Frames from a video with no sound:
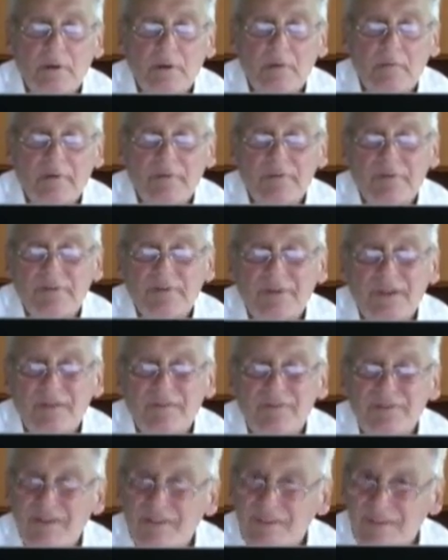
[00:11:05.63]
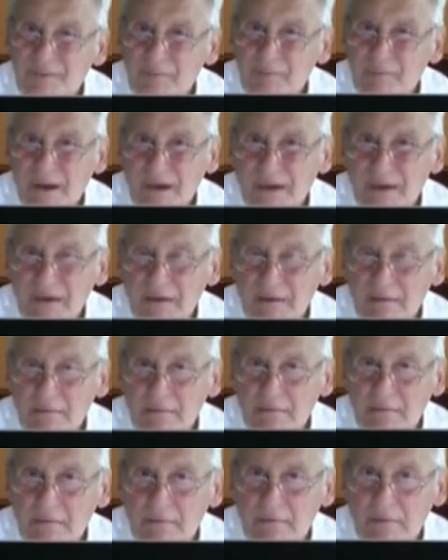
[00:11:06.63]
Was ist denn Fastenbrechen?
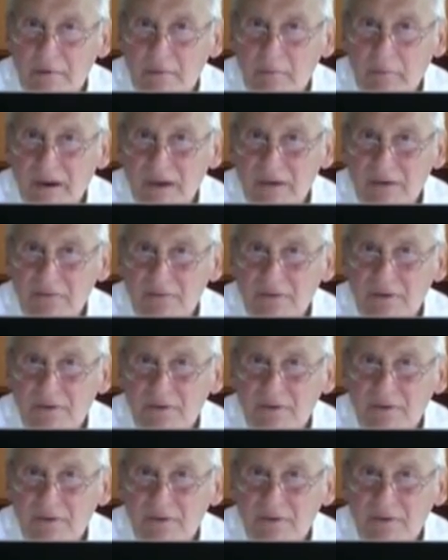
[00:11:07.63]
Unterbrechung der